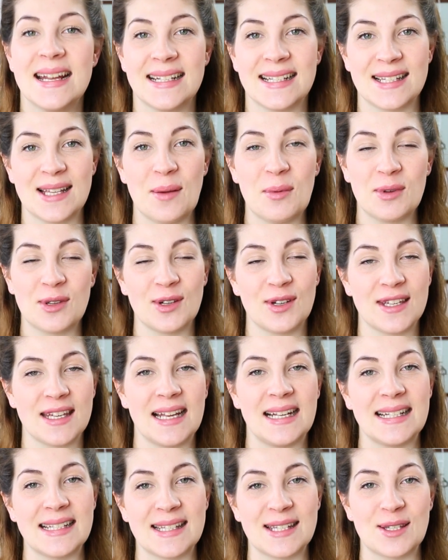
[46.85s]
Das habe ich euch
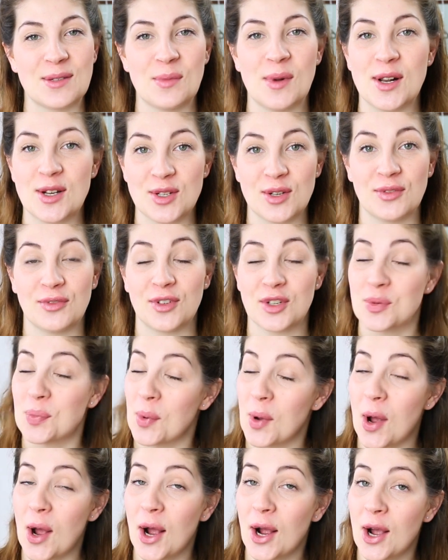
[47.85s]
ja letztes Mal schon
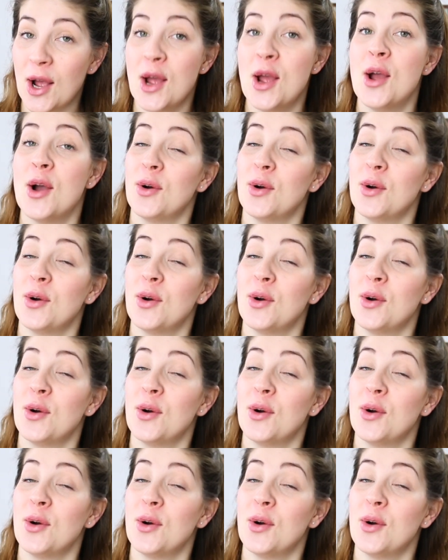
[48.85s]
versprochen